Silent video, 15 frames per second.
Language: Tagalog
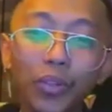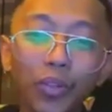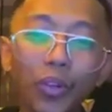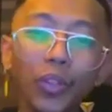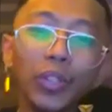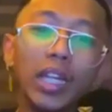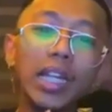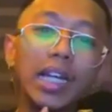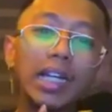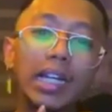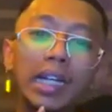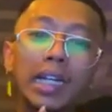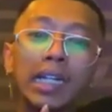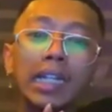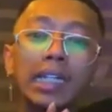kung
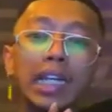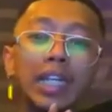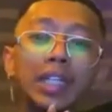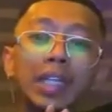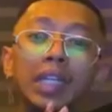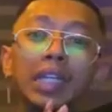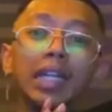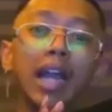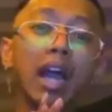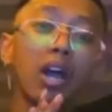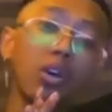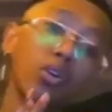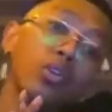talagang ganyan ka,